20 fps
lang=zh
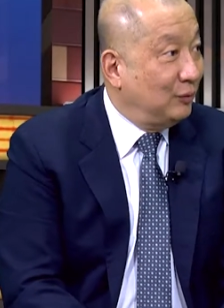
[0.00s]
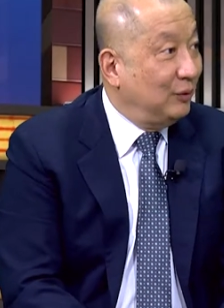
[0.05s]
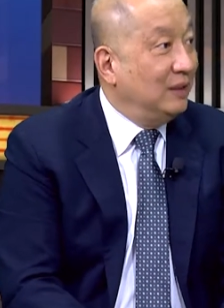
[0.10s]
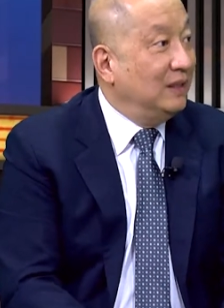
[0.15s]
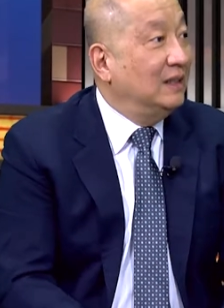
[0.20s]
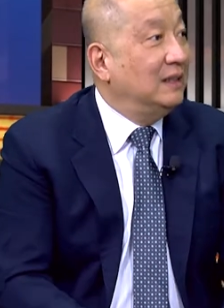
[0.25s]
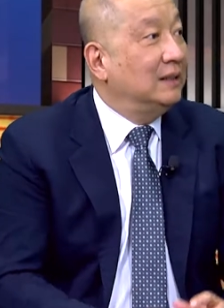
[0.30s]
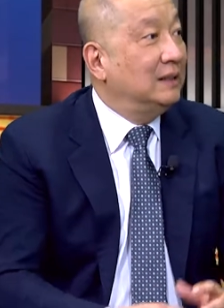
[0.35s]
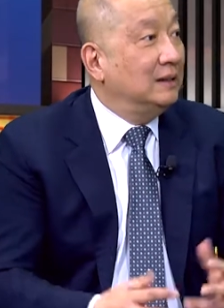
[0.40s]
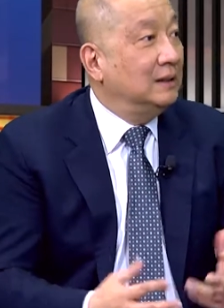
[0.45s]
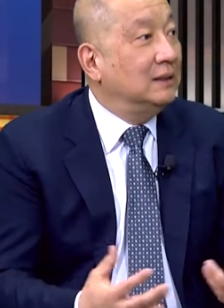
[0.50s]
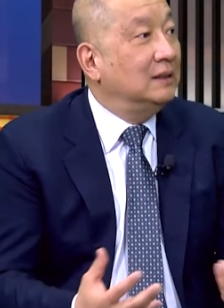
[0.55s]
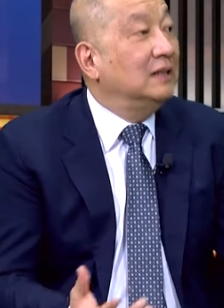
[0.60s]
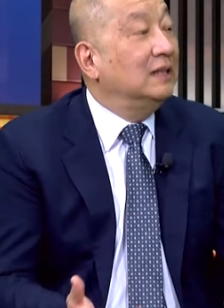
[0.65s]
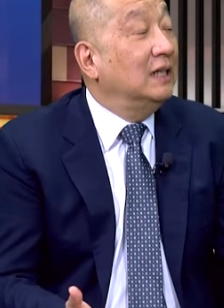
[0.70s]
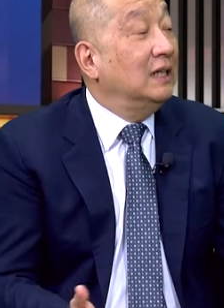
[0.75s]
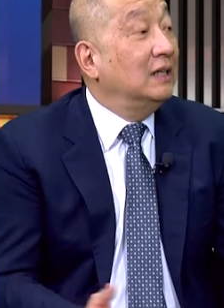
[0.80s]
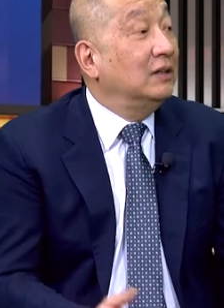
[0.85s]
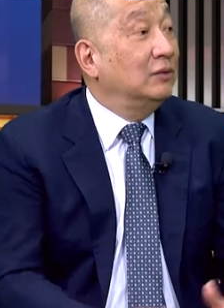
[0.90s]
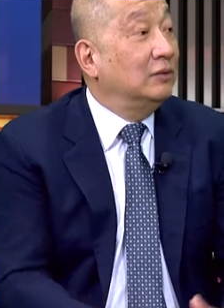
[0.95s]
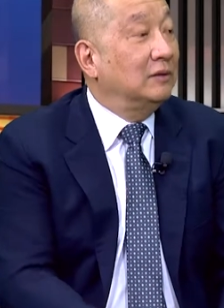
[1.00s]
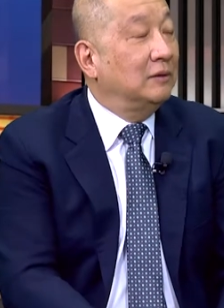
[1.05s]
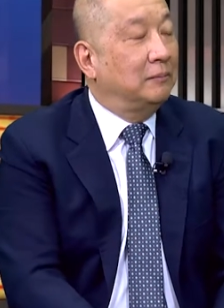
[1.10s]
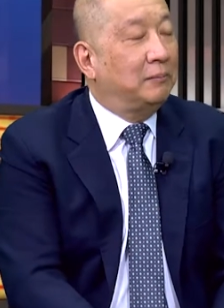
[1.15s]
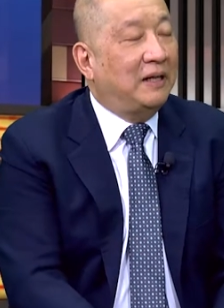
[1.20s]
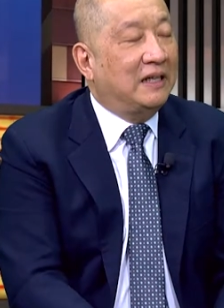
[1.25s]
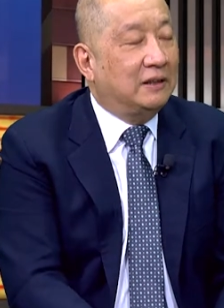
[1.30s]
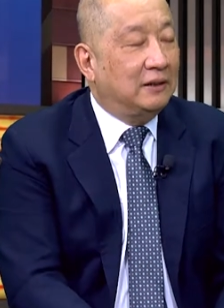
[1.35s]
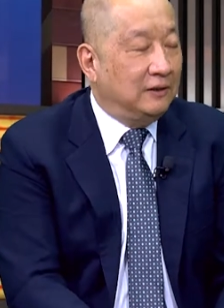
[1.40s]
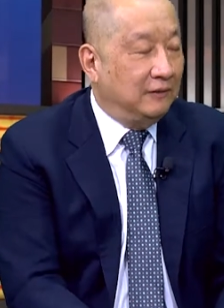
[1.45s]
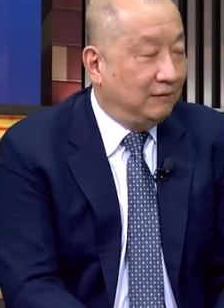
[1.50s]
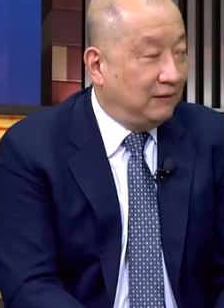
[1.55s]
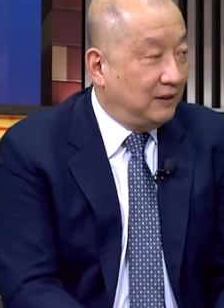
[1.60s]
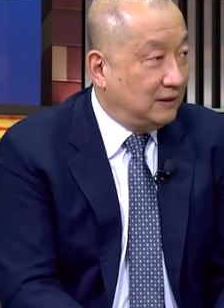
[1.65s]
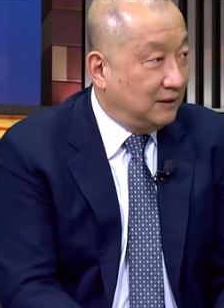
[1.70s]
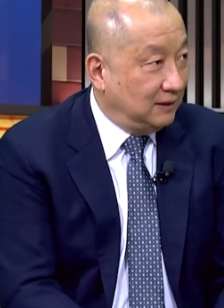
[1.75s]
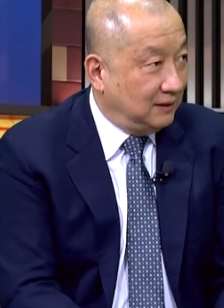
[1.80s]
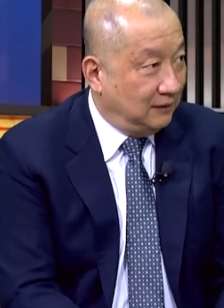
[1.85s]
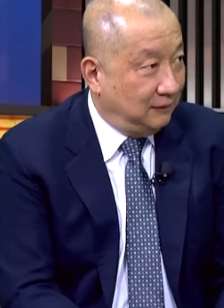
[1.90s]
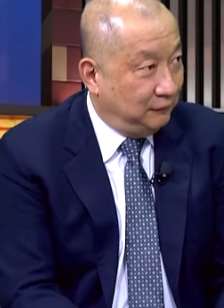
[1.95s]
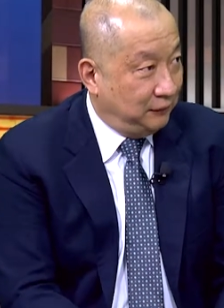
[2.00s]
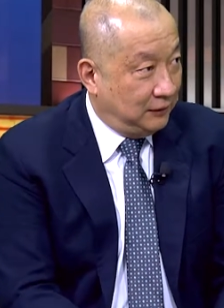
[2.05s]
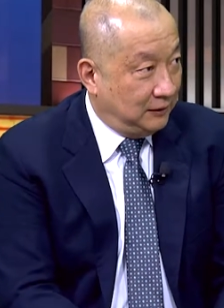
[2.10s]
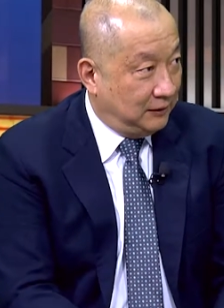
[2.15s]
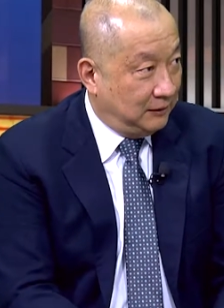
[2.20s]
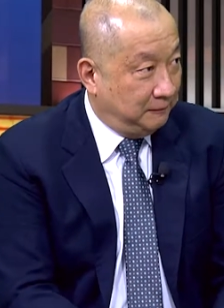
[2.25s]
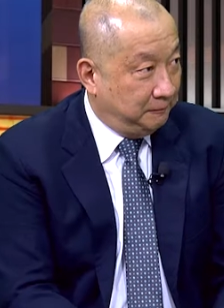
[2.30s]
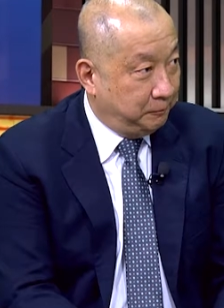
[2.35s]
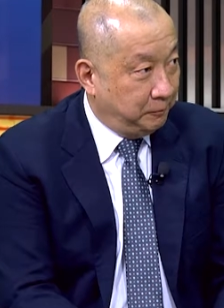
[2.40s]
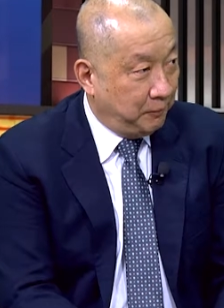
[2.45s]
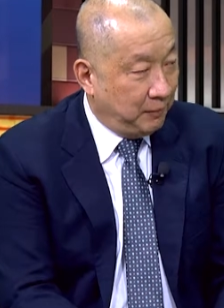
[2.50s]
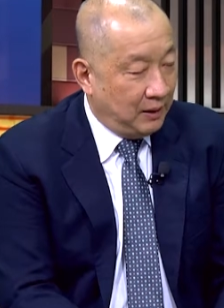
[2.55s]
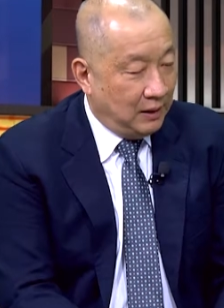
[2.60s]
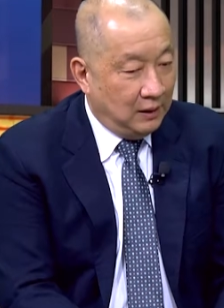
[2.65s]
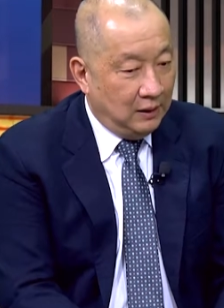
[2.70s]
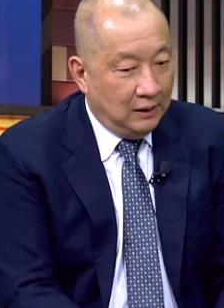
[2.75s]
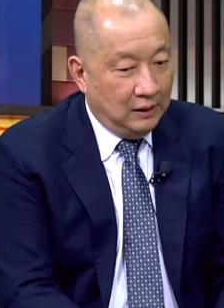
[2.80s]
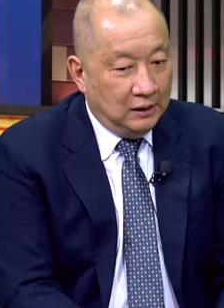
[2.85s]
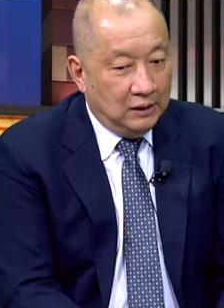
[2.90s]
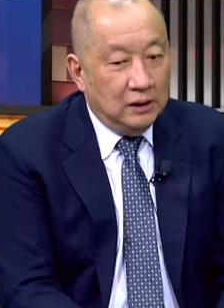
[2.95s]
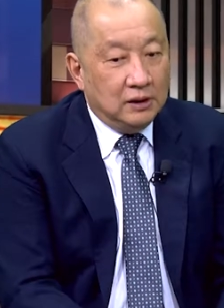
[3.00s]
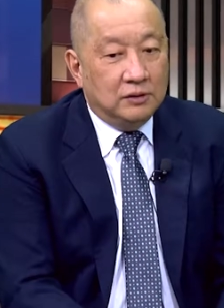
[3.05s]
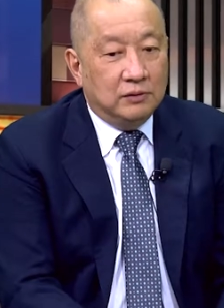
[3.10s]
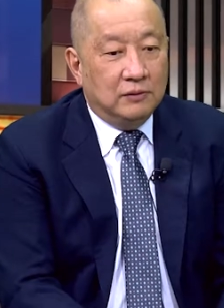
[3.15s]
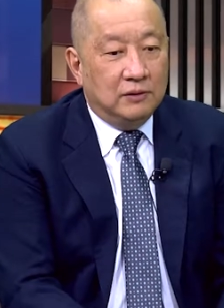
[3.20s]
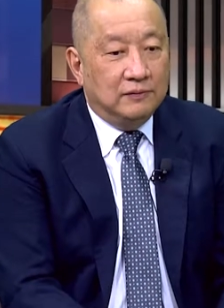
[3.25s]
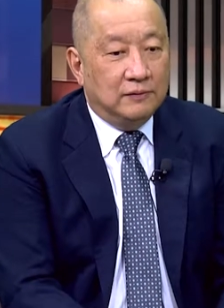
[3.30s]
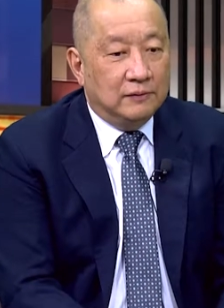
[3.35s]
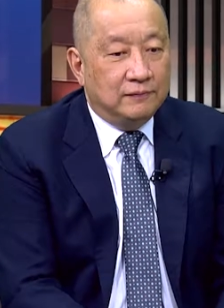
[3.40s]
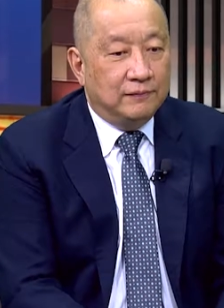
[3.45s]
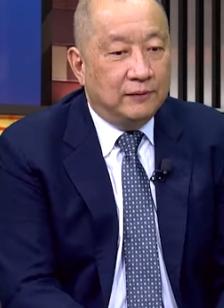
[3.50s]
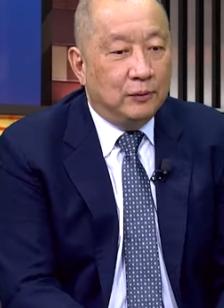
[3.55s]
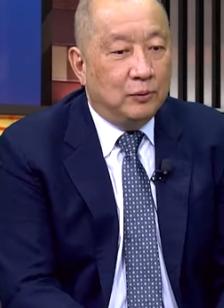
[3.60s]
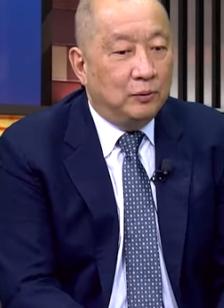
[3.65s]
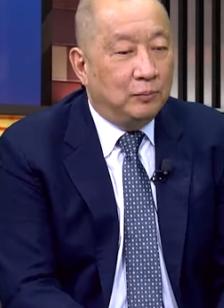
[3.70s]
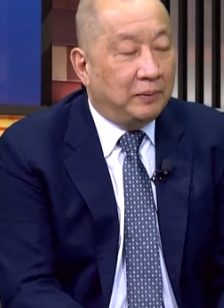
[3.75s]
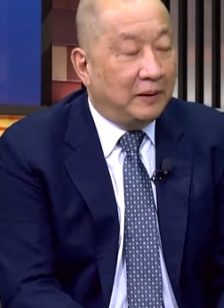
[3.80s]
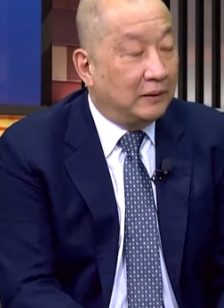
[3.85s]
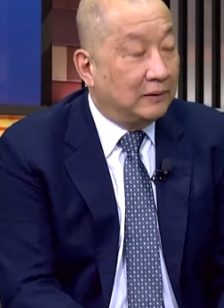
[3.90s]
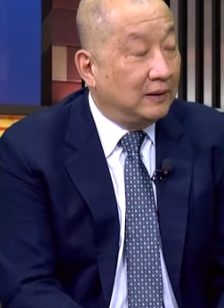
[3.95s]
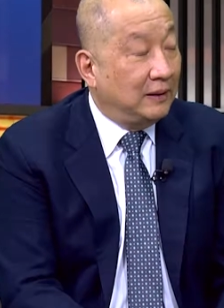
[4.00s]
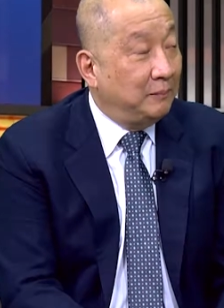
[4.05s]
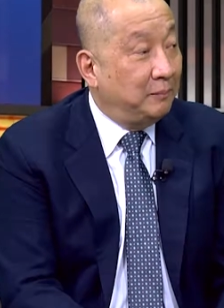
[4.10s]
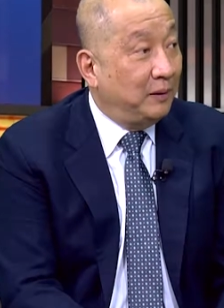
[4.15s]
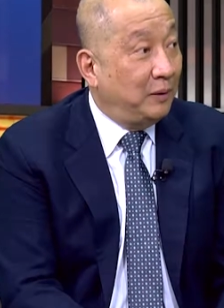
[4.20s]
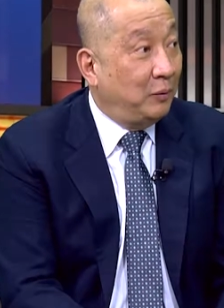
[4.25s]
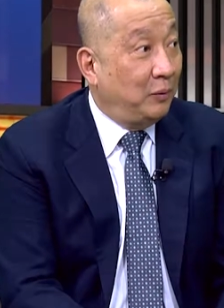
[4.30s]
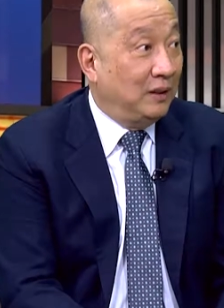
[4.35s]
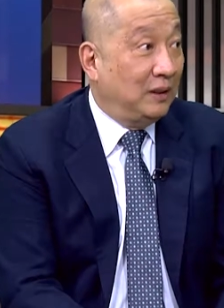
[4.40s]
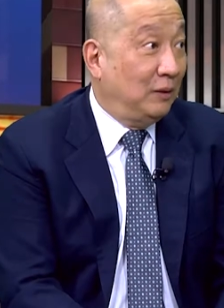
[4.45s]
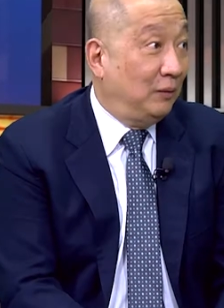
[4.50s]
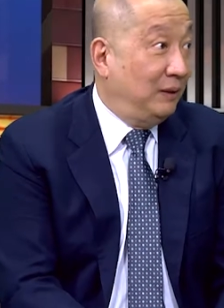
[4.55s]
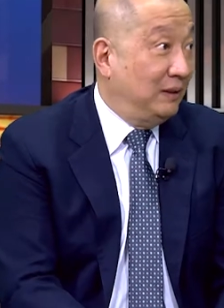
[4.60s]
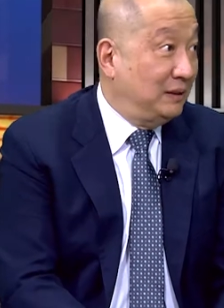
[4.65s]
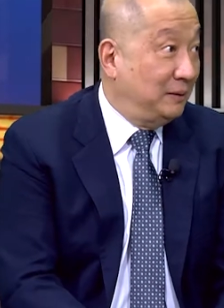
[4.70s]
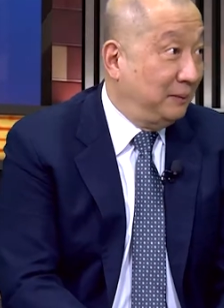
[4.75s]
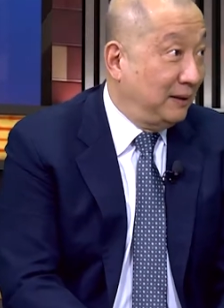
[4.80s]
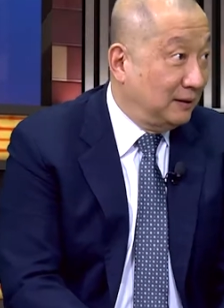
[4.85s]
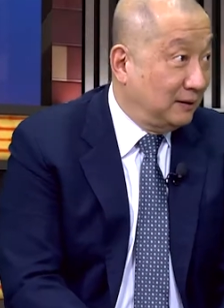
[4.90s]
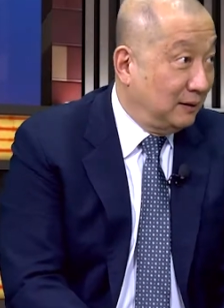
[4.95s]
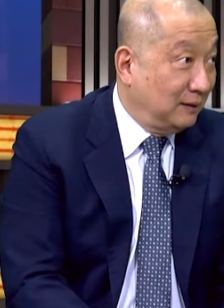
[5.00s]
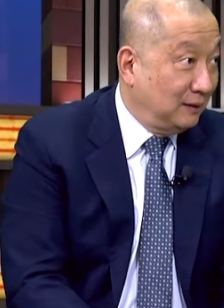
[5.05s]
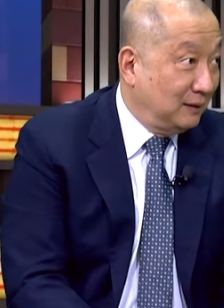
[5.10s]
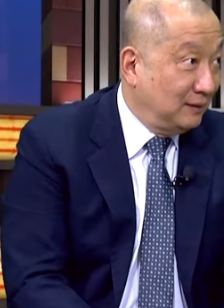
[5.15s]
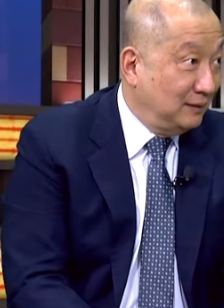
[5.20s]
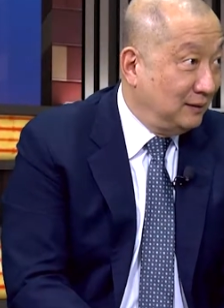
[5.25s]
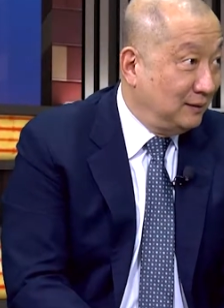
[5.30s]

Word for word: 所以那个时候的 buy-to-invest difference，那个时候分红保单被换的乱七八糟了。